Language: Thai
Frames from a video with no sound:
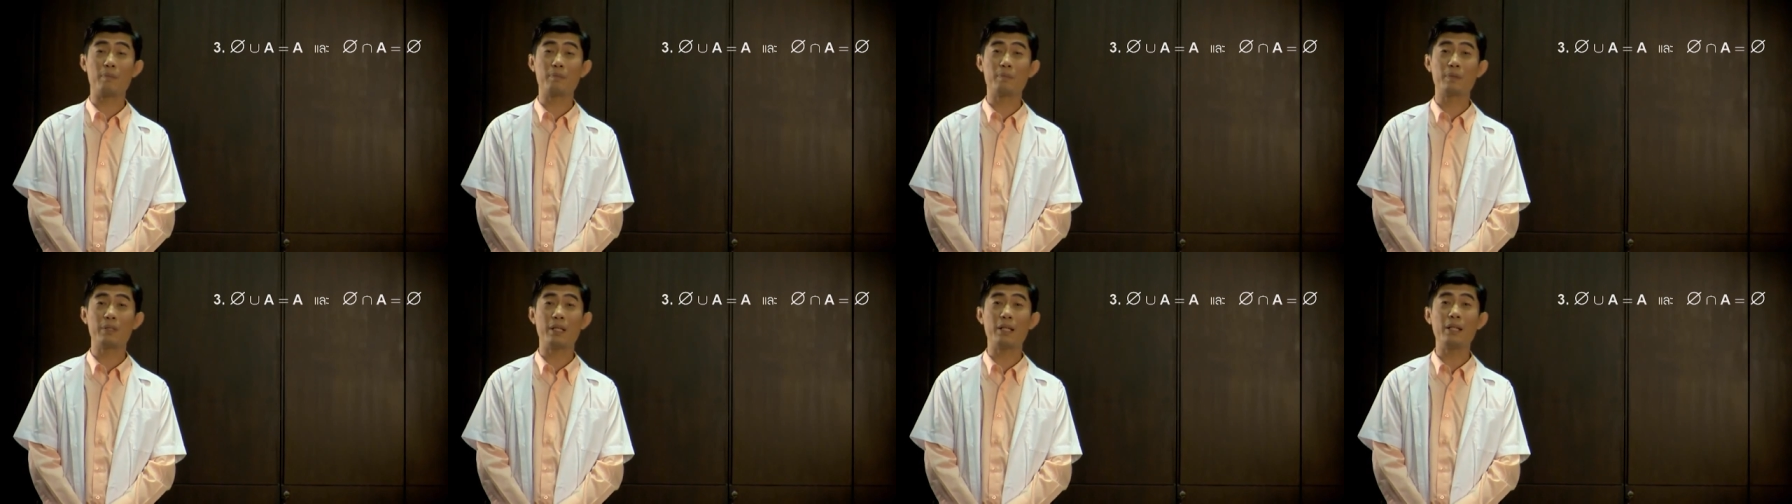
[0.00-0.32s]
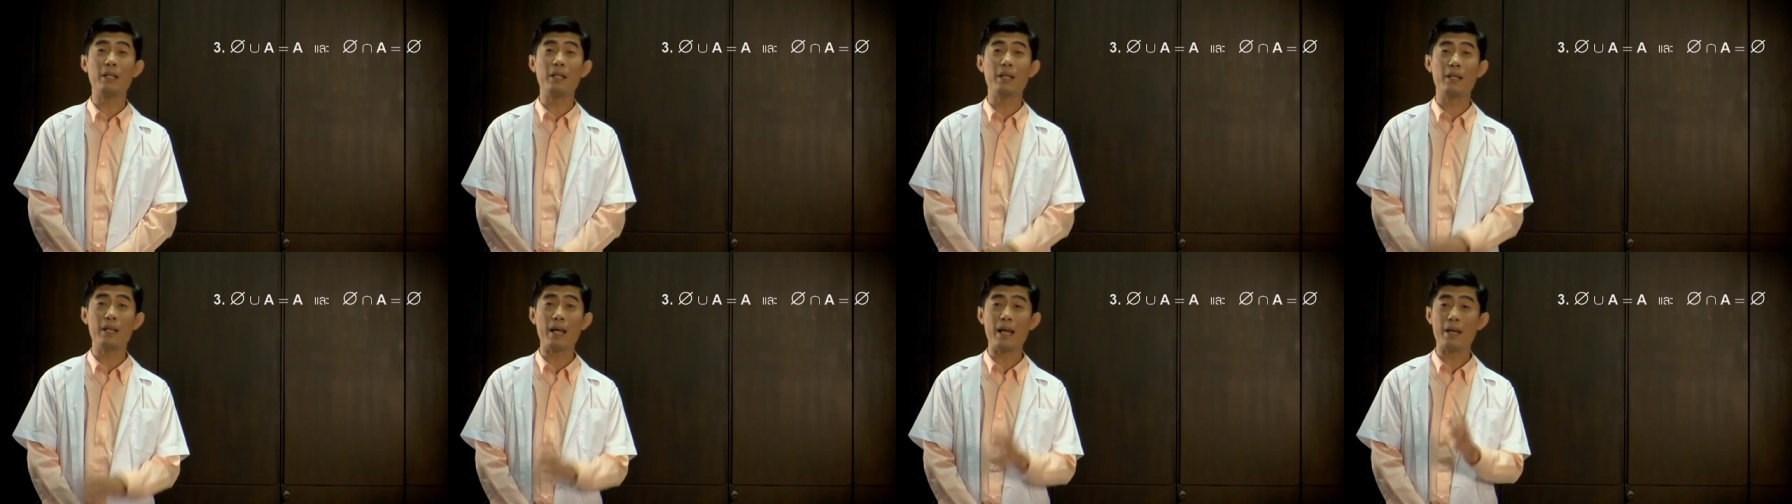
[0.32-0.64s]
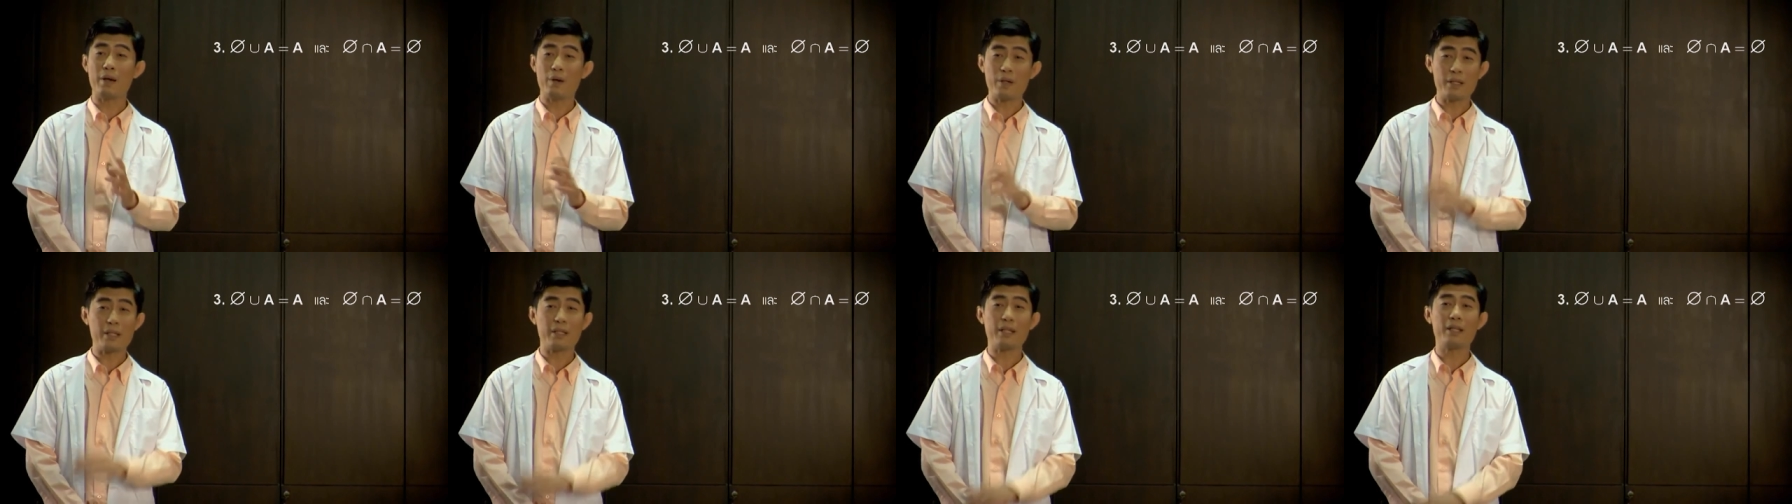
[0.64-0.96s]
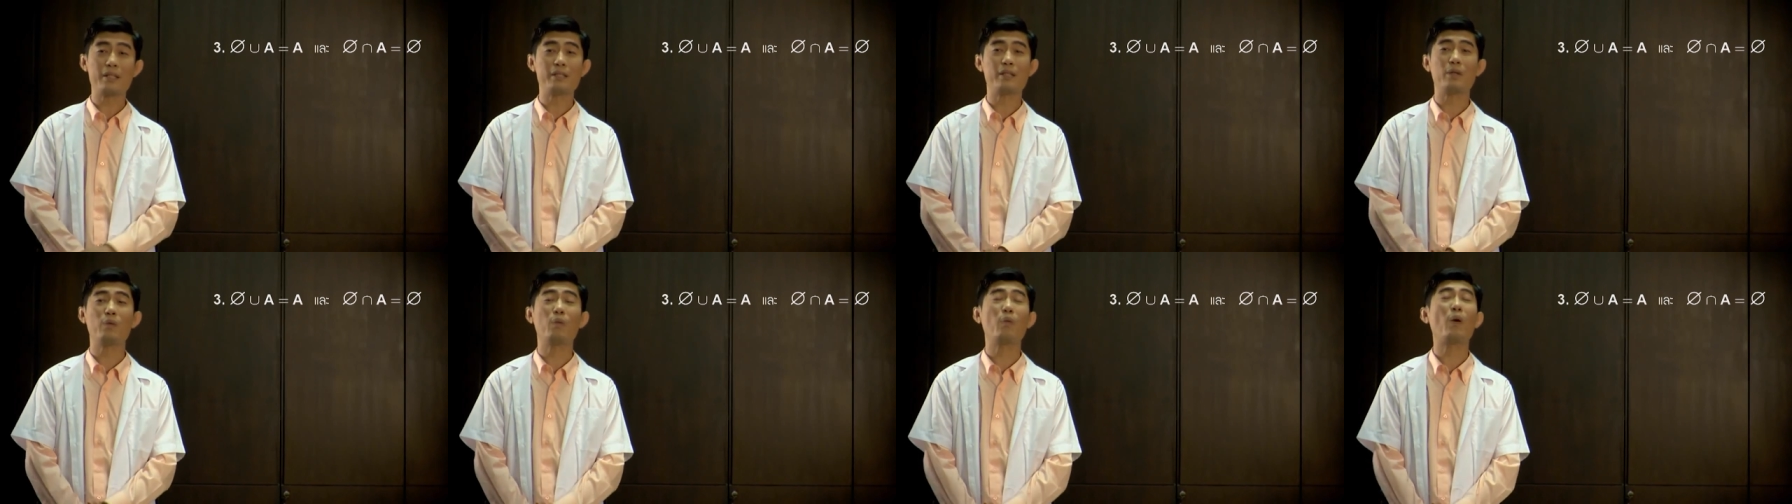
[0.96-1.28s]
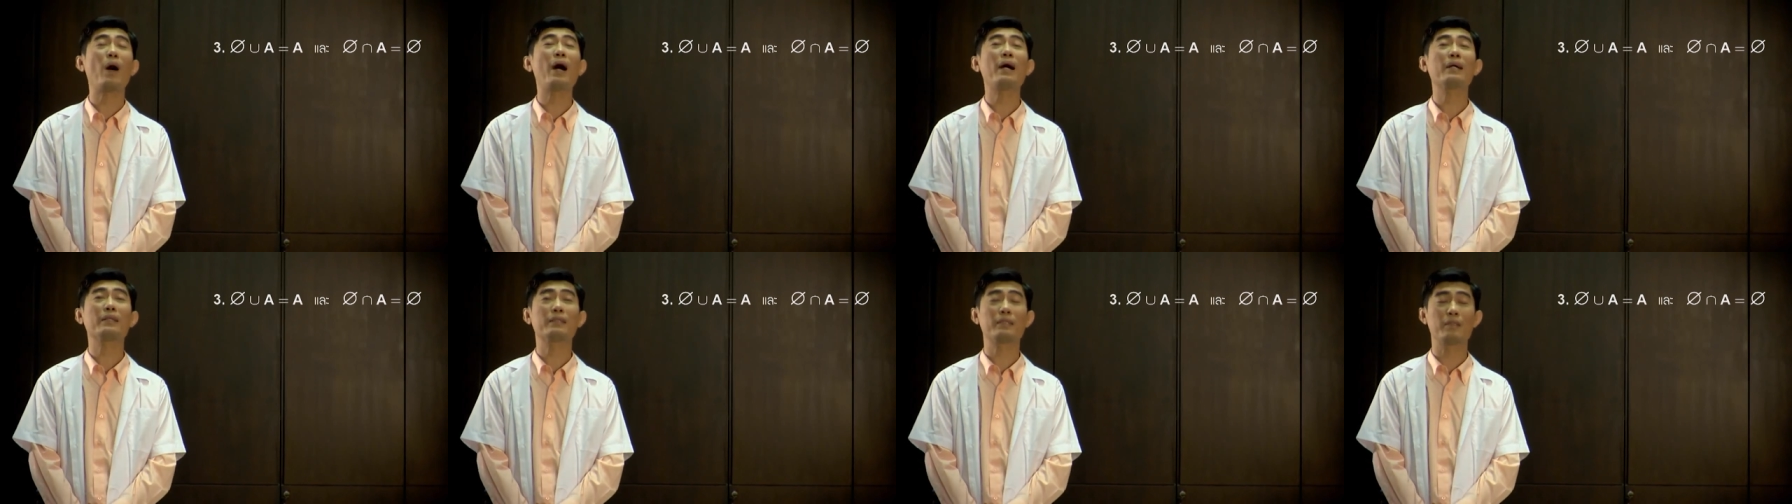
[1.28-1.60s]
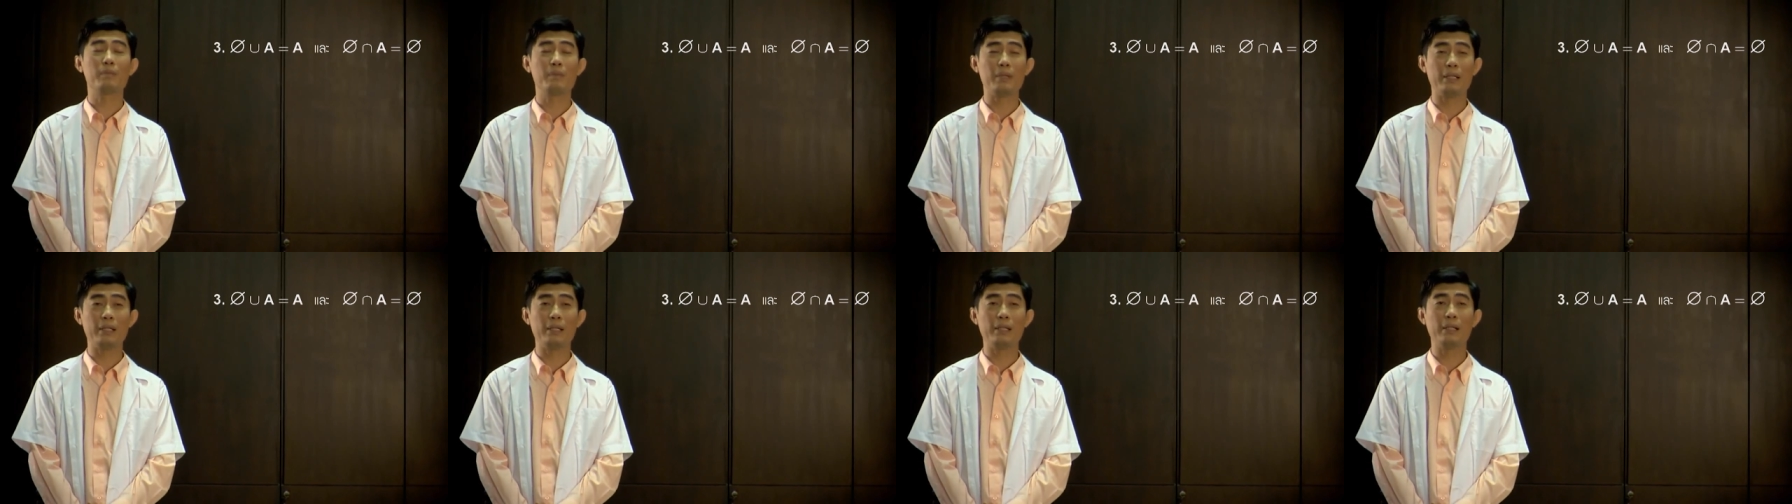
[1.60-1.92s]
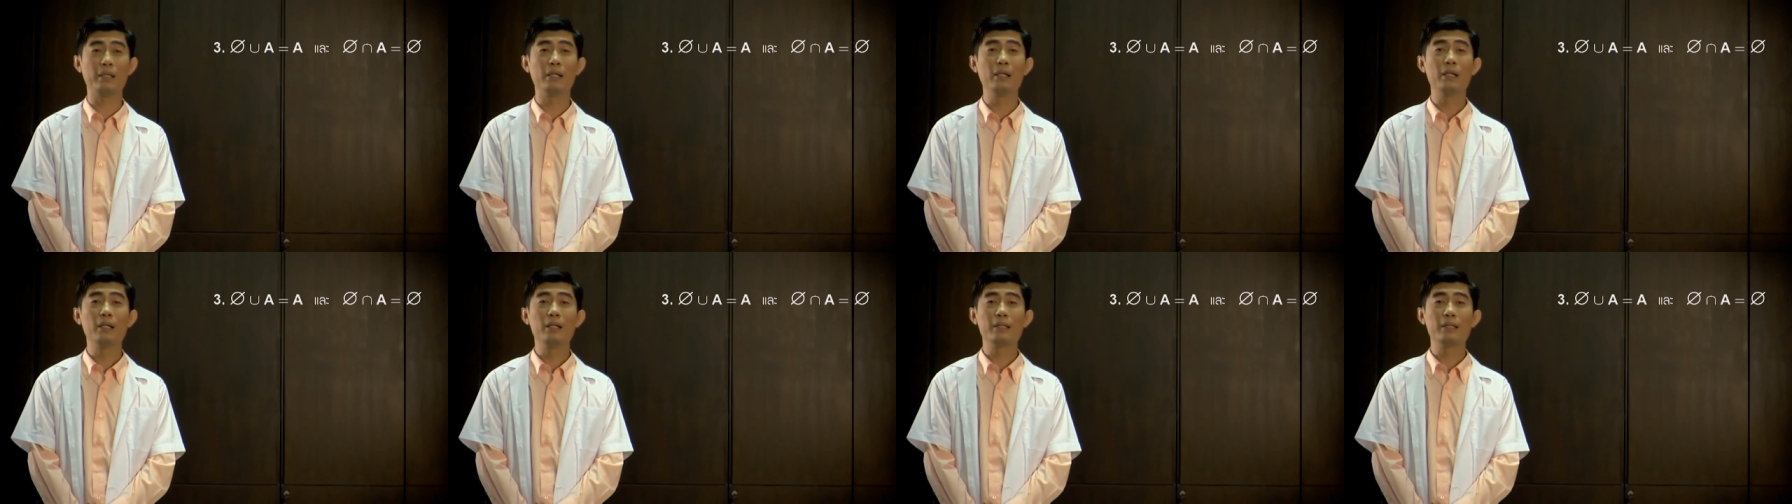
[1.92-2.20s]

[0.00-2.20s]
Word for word: กับเซตใดๆ ก็จะได้เซตว่างเสมอ